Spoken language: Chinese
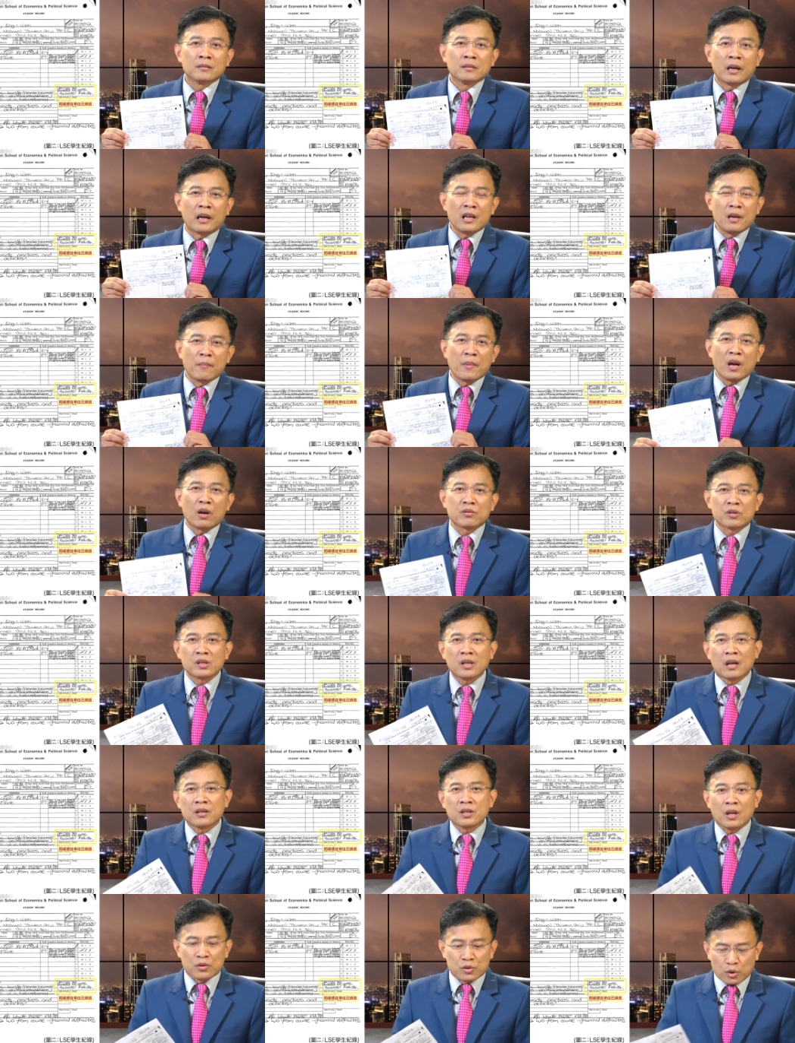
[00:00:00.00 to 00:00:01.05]
啊，你没有指
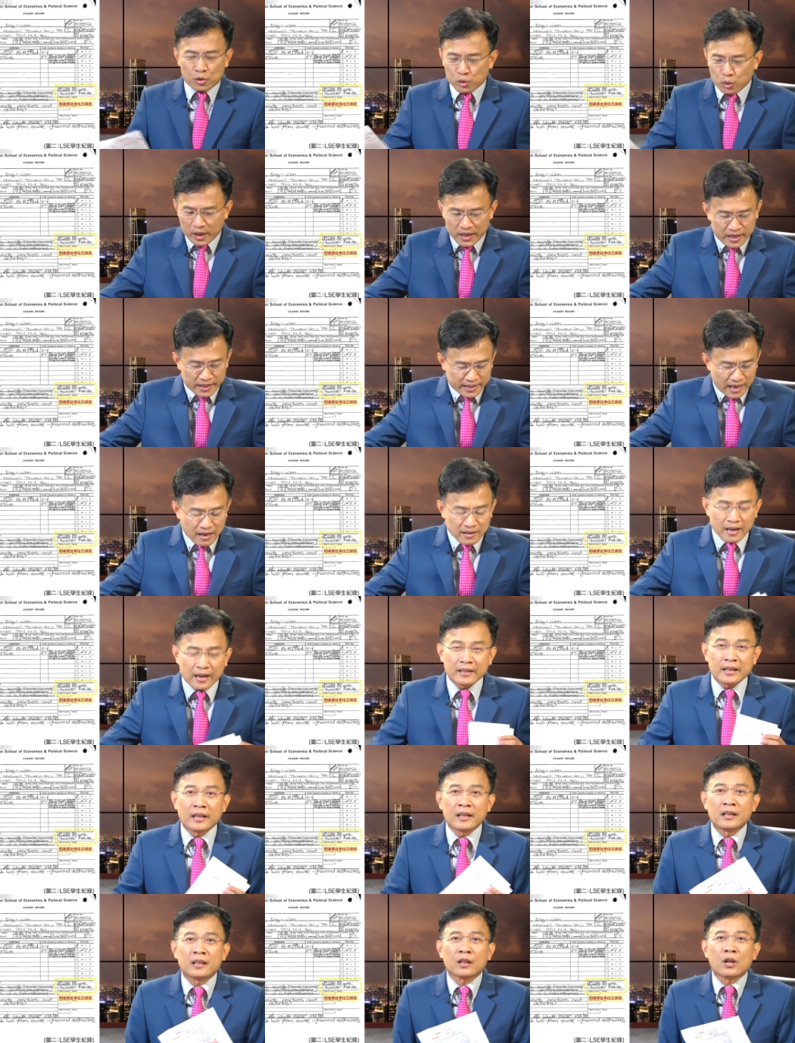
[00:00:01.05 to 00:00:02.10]
导教授，所以你当然
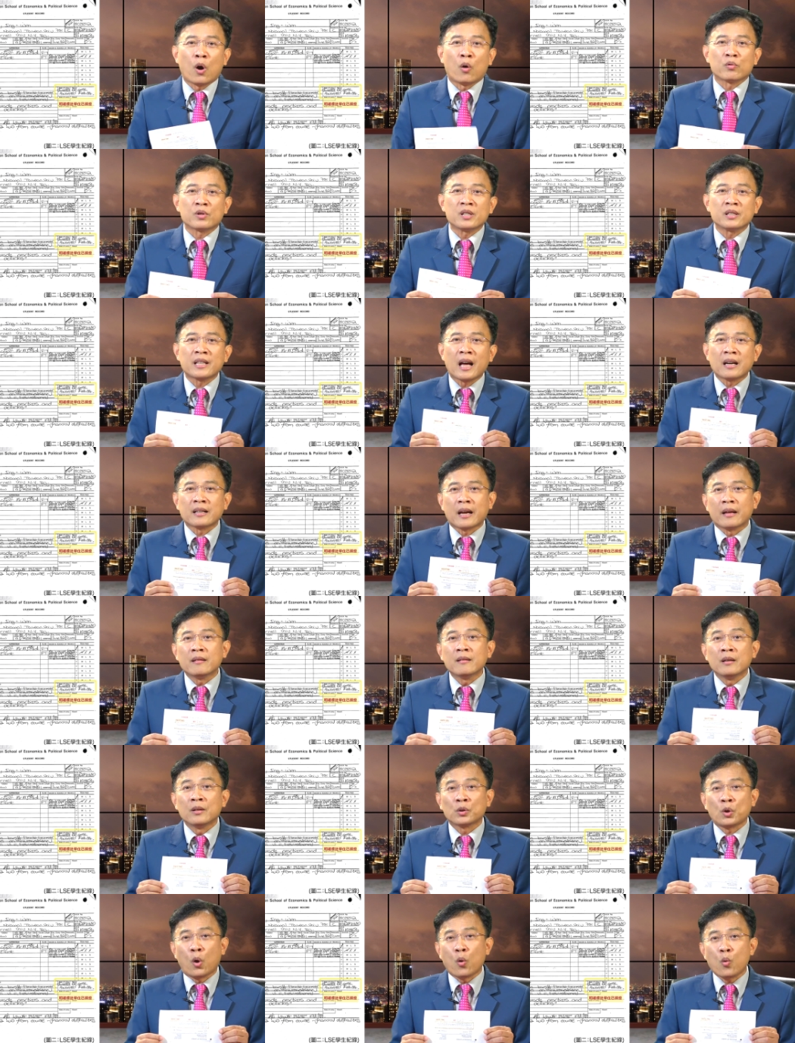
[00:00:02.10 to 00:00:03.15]
了，你的口试当然
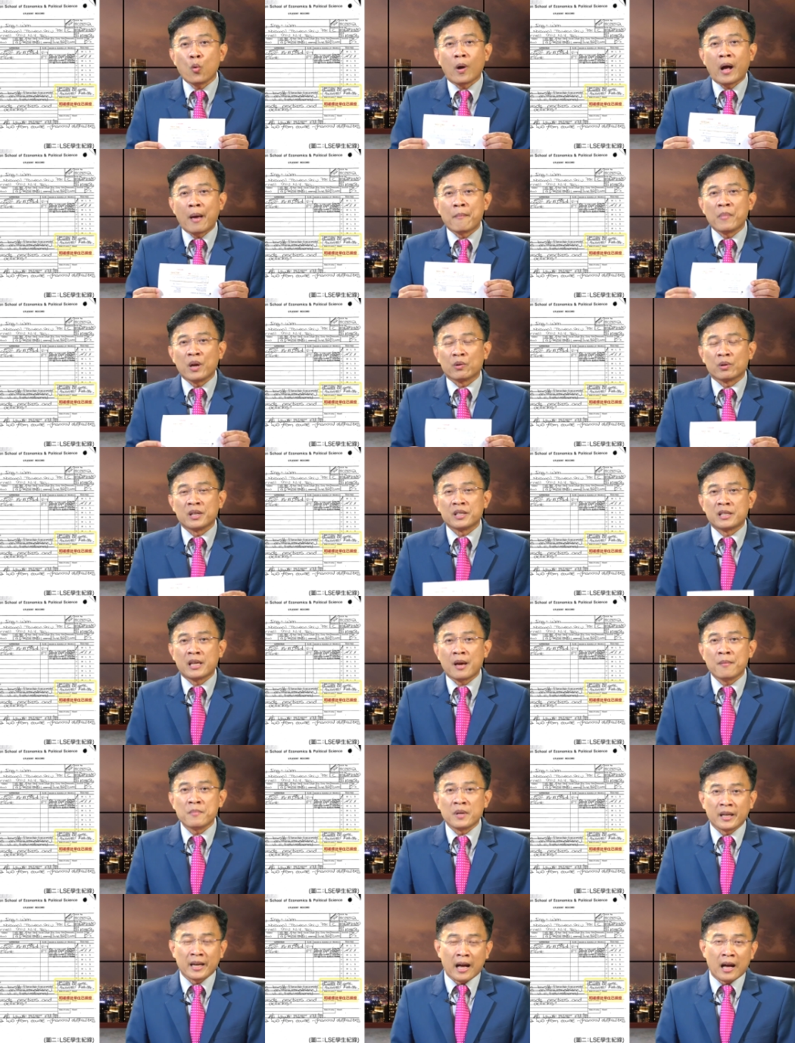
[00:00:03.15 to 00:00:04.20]
通过，还没有人签
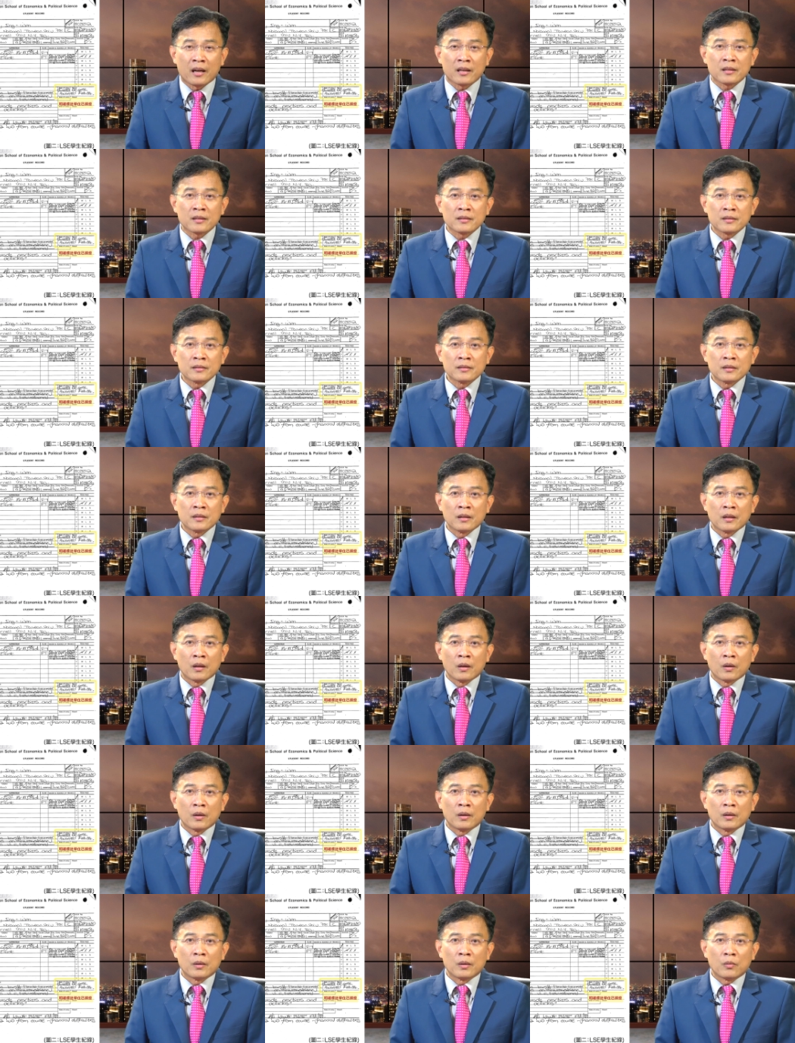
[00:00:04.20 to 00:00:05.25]
名啊！
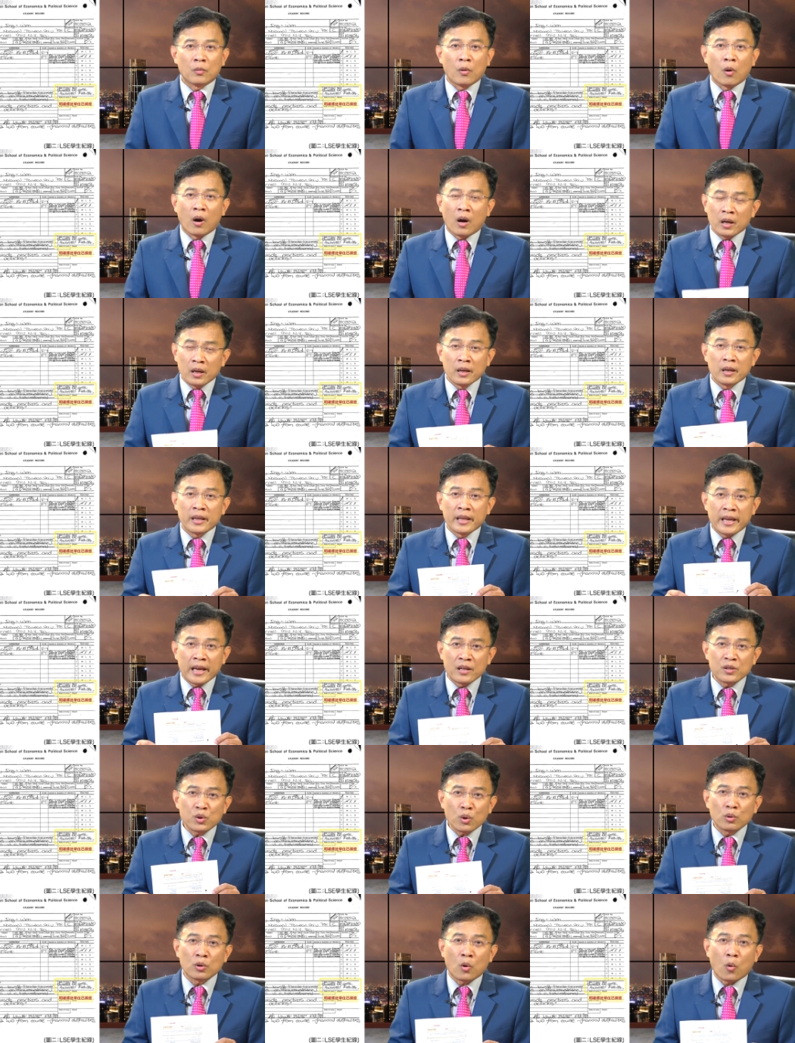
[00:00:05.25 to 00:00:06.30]
我严
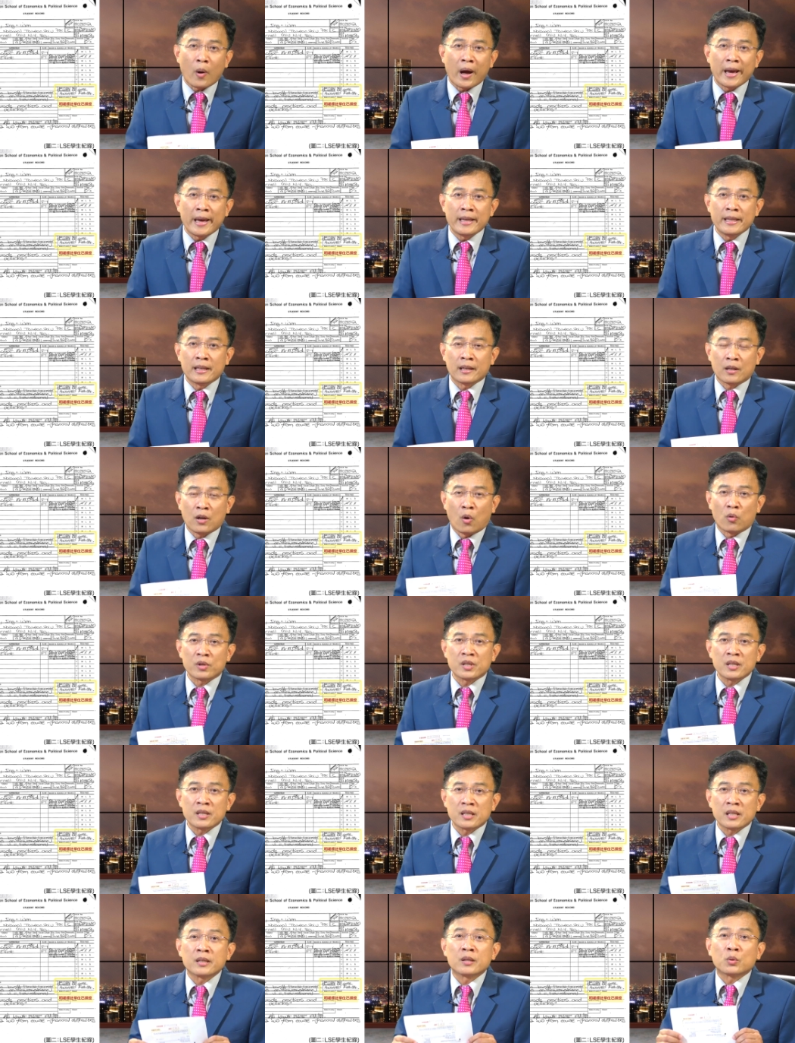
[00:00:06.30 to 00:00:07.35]
重的怀疑你的口
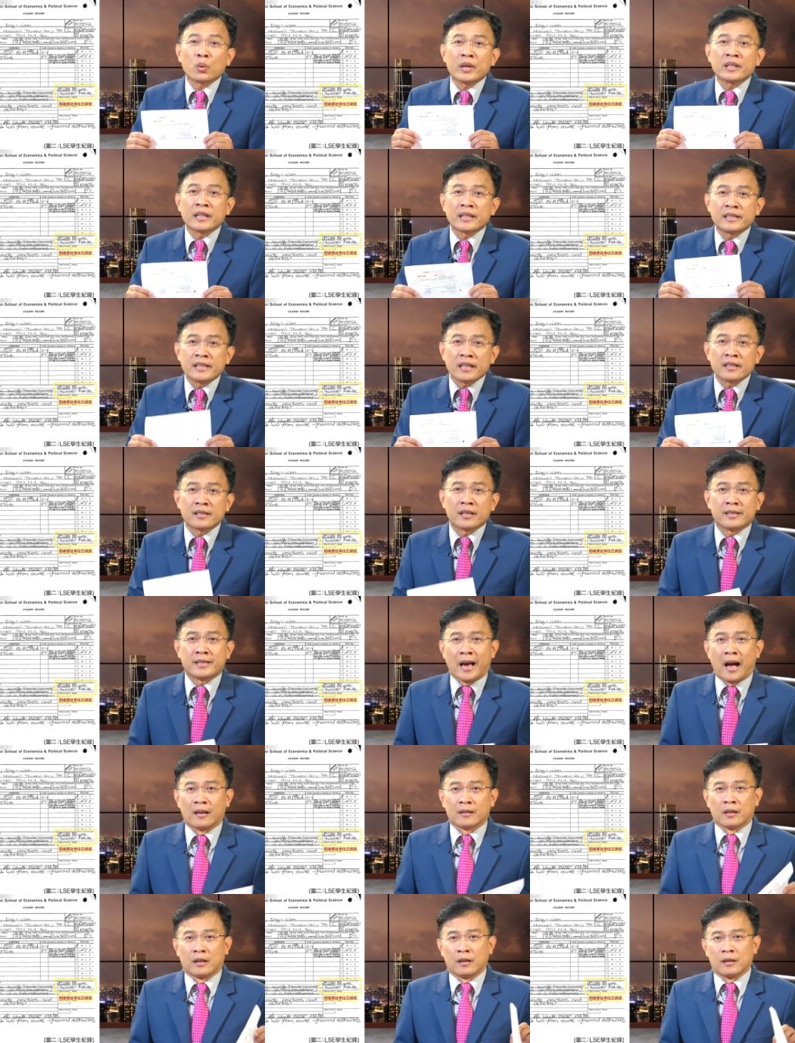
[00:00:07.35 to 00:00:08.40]
试是对着镜子
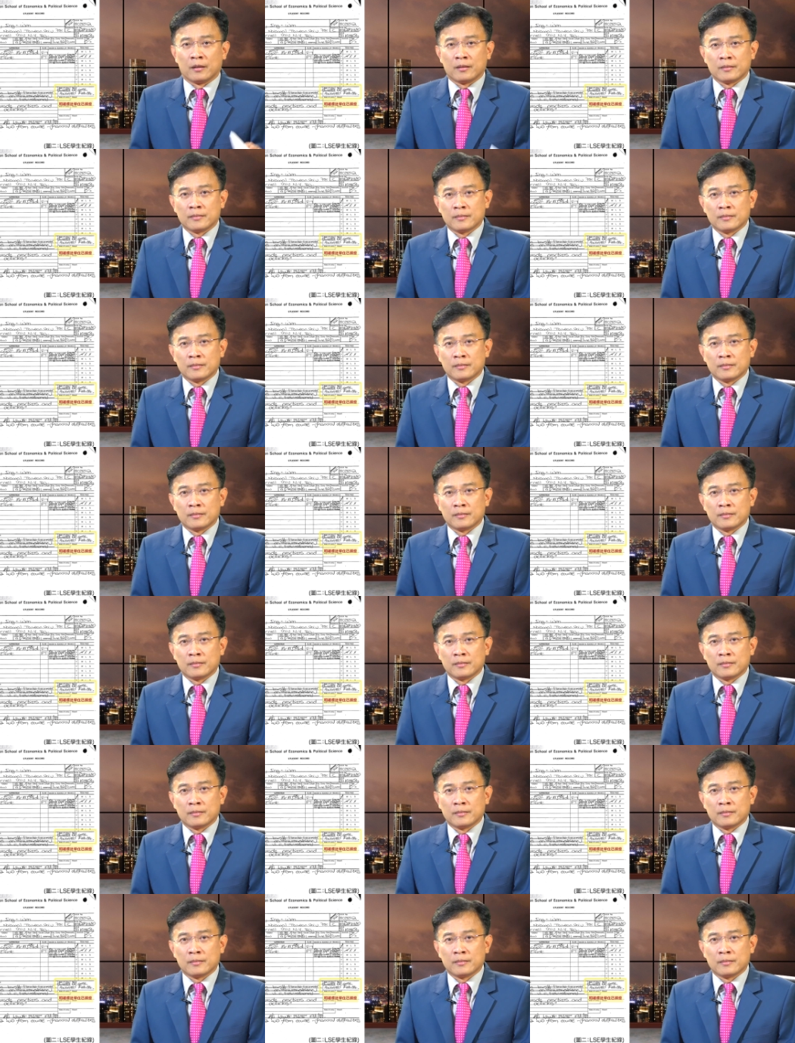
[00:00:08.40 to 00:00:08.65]
讲的。